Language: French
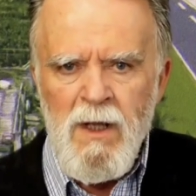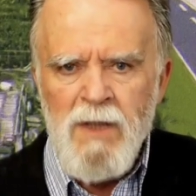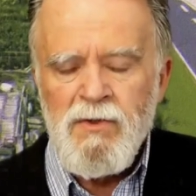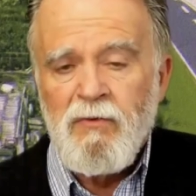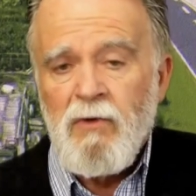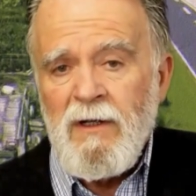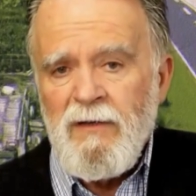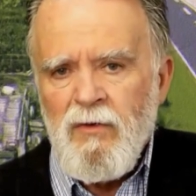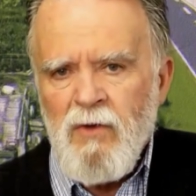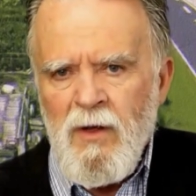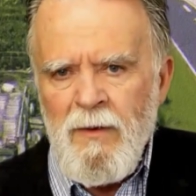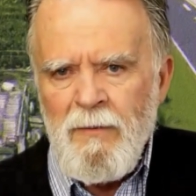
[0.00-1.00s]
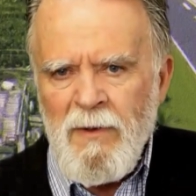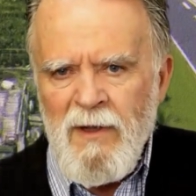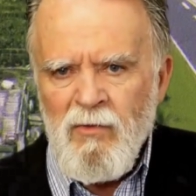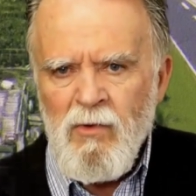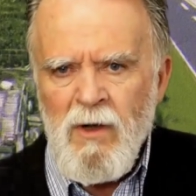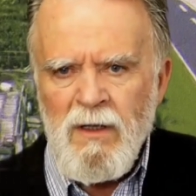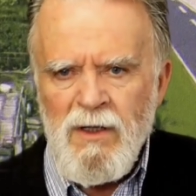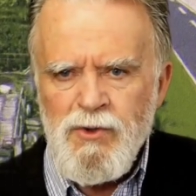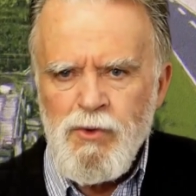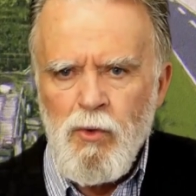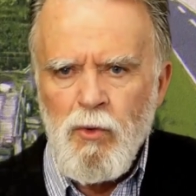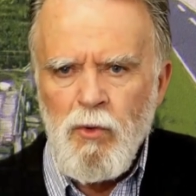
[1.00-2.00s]
Sauf que là, il faut quand même prévoir qu'un
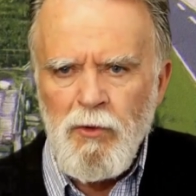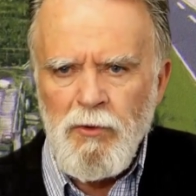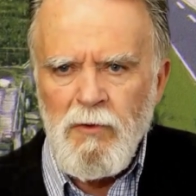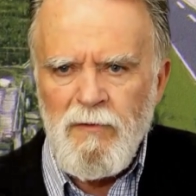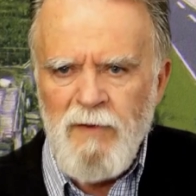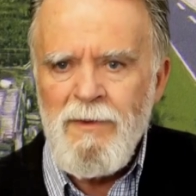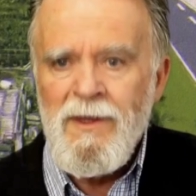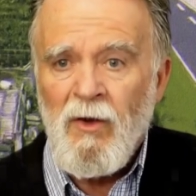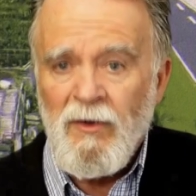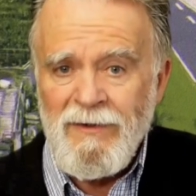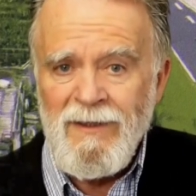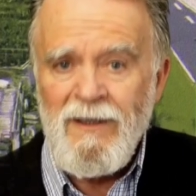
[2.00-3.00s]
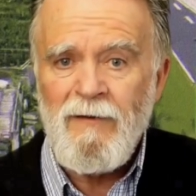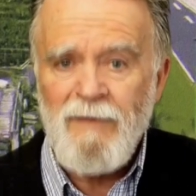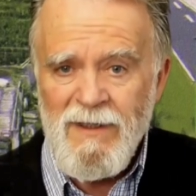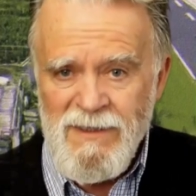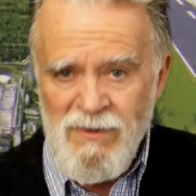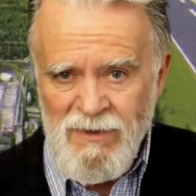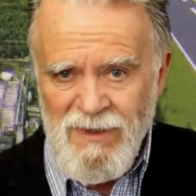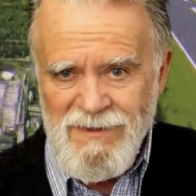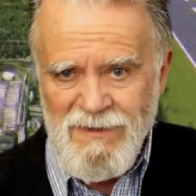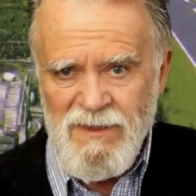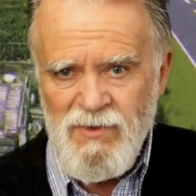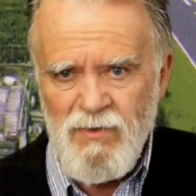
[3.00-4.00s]
jour ou l'autre, une famille entière va
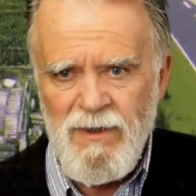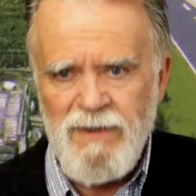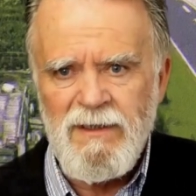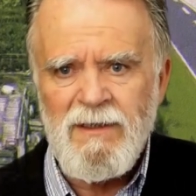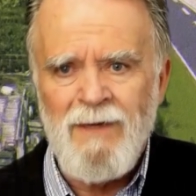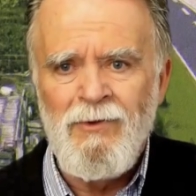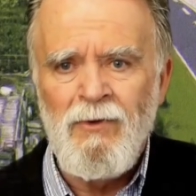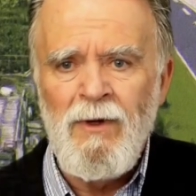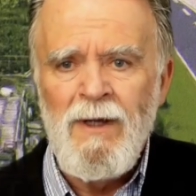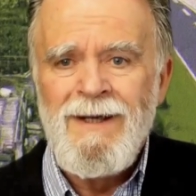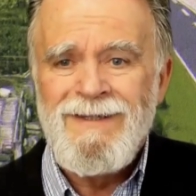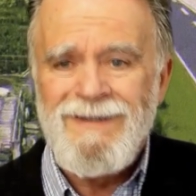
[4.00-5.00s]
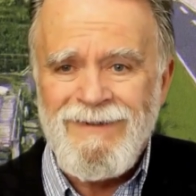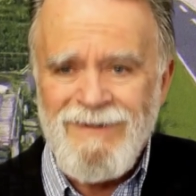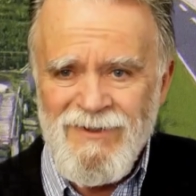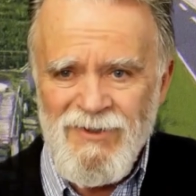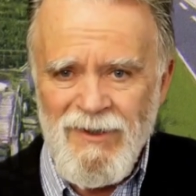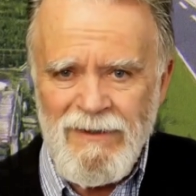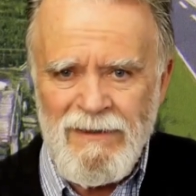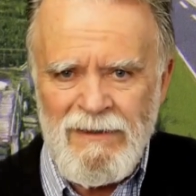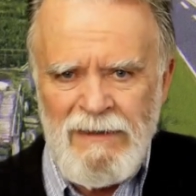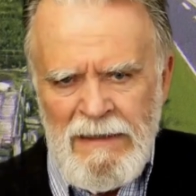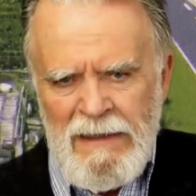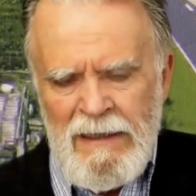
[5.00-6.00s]
s'encastrer sous l'un des camions, c'est déjà
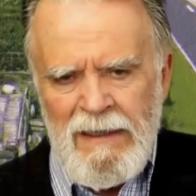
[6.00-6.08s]
écrit,